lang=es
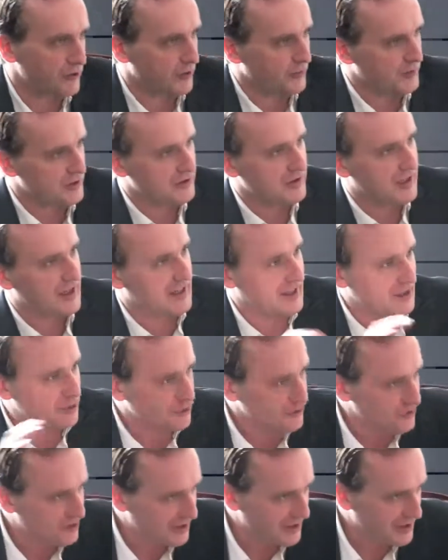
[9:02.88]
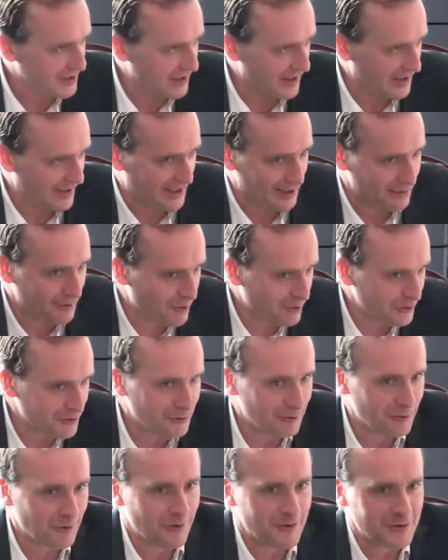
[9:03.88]
a otro personaje que no tiene nada que ver con
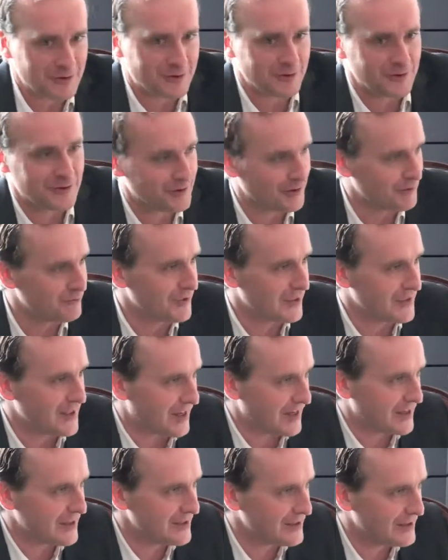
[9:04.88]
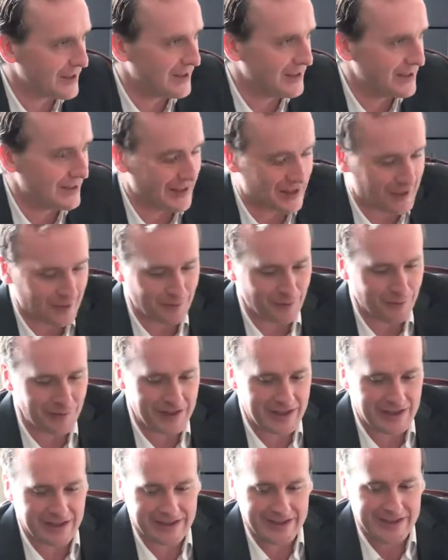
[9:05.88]
ninguno de estos, un anarquista en la
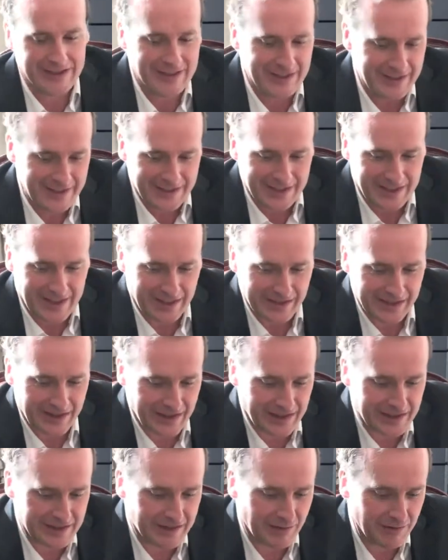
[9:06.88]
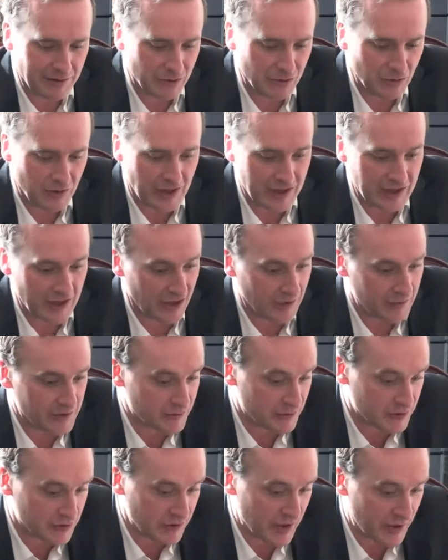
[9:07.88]
República, anarquista aventura y ahora
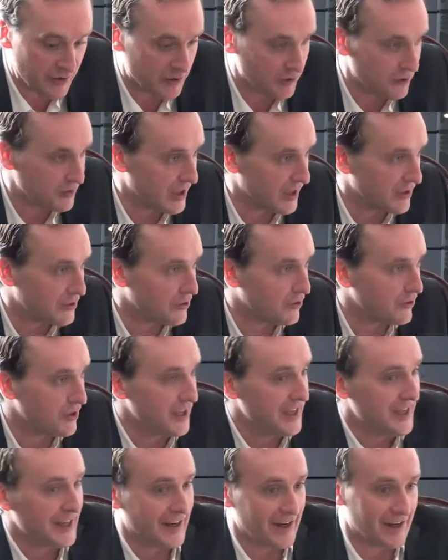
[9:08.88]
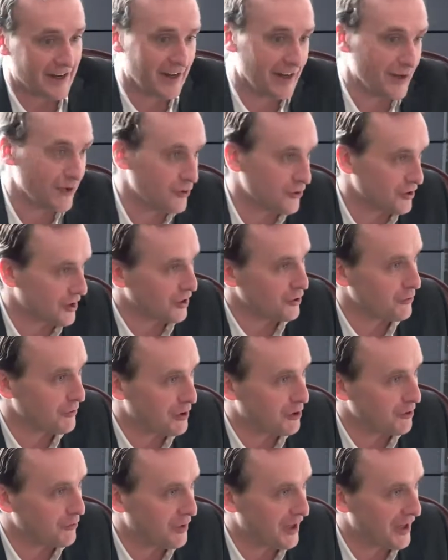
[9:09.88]
mismo estoy haciendo teatro,
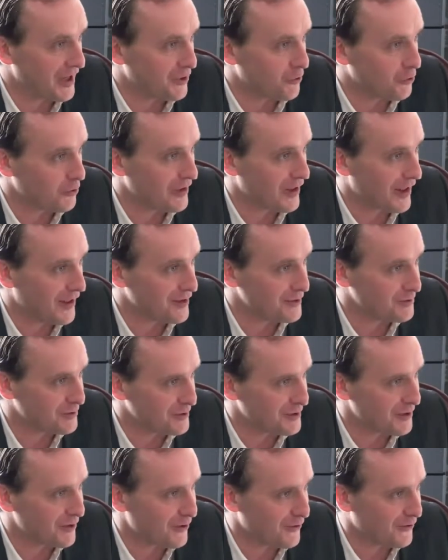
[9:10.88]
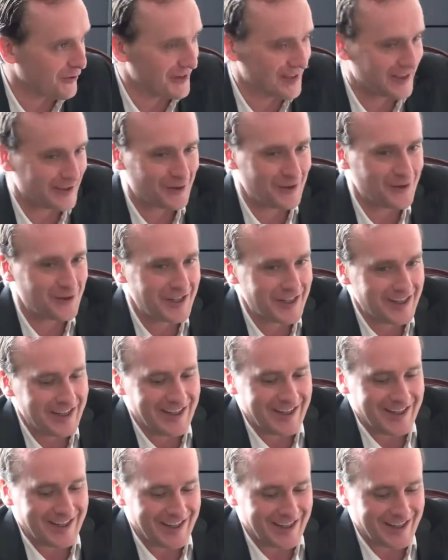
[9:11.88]
reencontrándome con Belén Rueda después del orfanato,
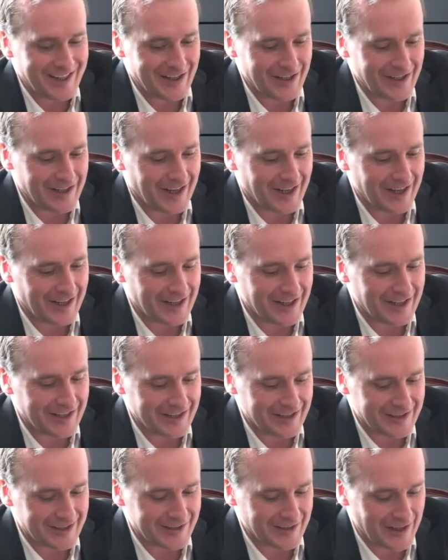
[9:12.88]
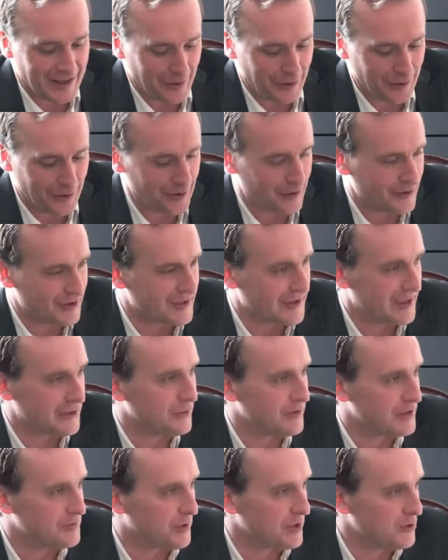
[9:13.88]
eh, a la dirección está
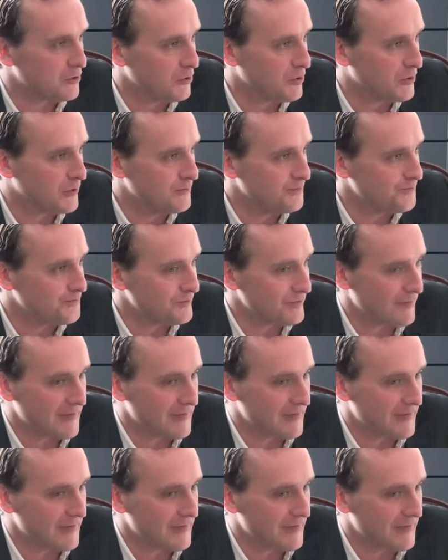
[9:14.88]
Tomás Pandur,